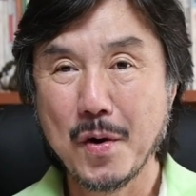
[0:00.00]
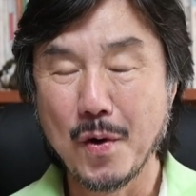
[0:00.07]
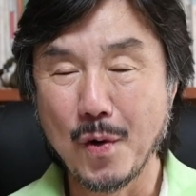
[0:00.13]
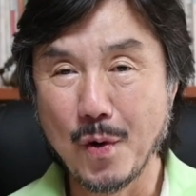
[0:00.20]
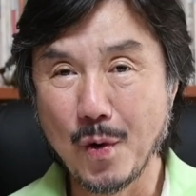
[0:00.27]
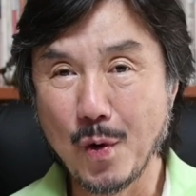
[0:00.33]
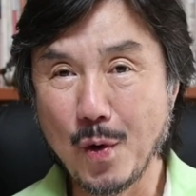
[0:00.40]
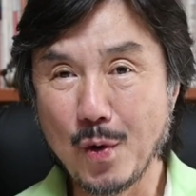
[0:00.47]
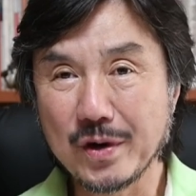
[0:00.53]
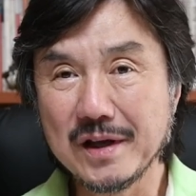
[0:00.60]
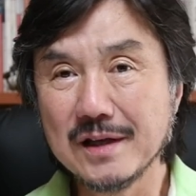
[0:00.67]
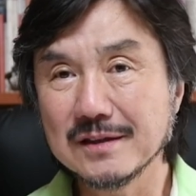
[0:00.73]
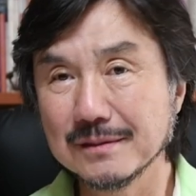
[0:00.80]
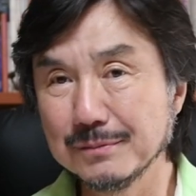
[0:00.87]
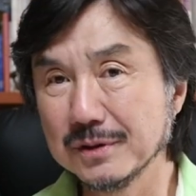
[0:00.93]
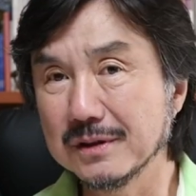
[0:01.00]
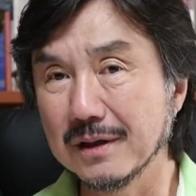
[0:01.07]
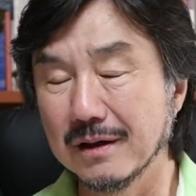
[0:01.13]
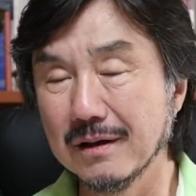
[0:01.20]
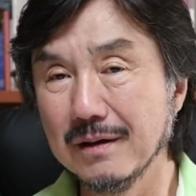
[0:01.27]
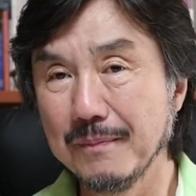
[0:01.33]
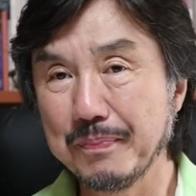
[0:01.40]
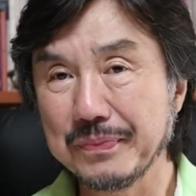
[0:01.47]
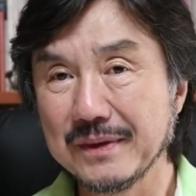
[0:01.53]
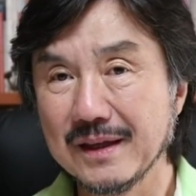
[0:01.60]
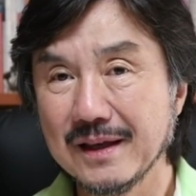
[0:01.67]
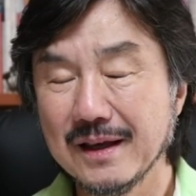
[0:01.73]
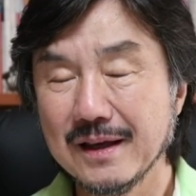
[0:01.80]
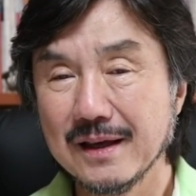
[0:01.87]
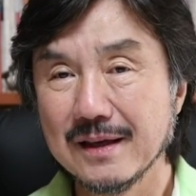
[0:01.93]
오래 전부터
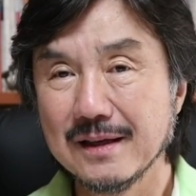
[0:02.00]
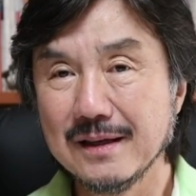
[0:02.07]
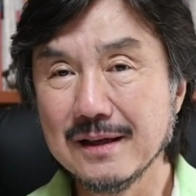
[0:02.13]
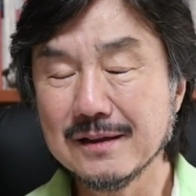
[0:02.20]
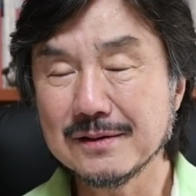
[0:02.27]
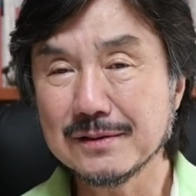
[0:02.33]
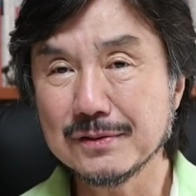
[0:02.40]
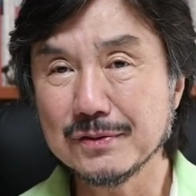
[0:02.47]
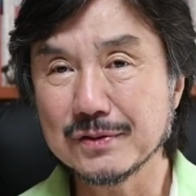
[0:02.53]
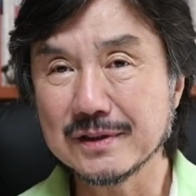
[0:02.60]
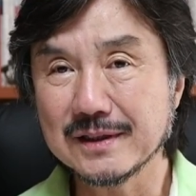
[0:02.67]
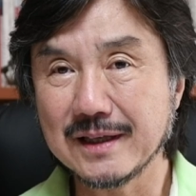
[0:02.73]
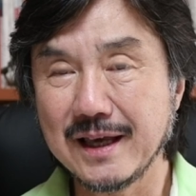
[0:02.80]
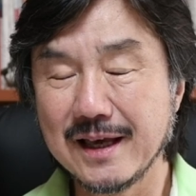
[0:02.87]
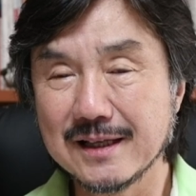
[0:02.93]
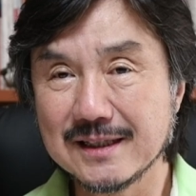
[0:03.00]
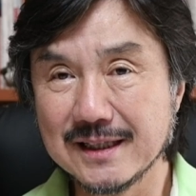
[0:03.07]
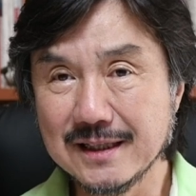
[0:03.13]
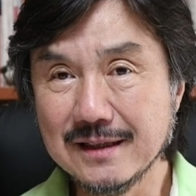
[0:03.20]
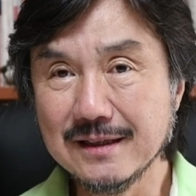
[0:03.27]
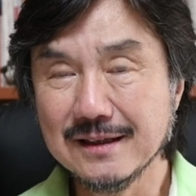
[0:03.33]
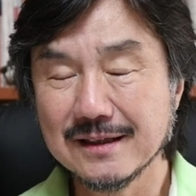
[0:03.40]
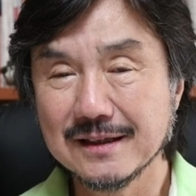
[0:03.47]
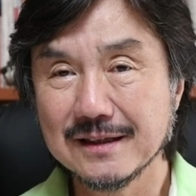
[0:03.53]
익숙해진